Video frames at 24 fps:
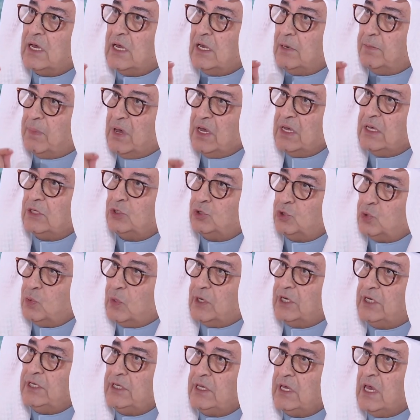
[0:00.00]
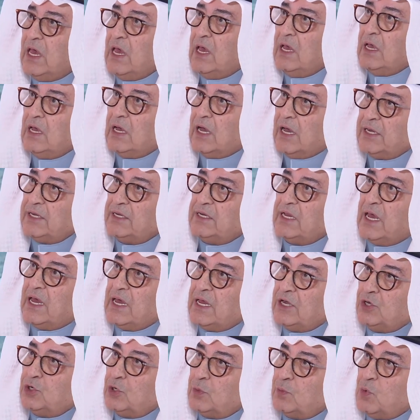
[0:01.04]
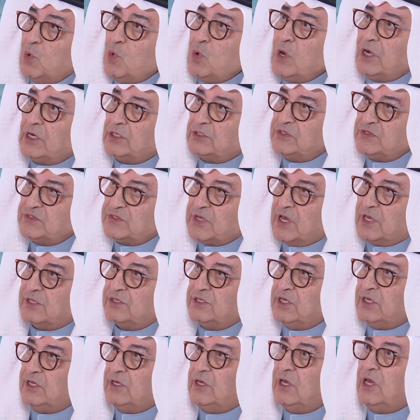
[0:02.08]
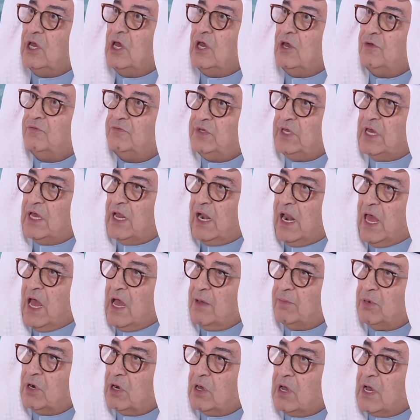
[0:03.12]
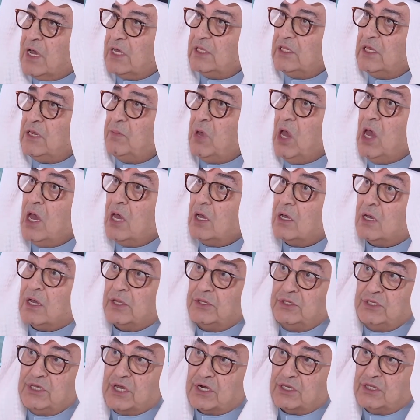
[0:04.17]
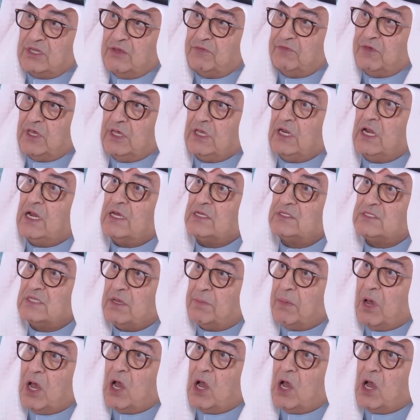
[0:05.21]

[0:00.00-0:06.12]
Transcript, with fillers: البنك الدولي أن النمو الاقتصادي في العام القادم قد يرتفع إلى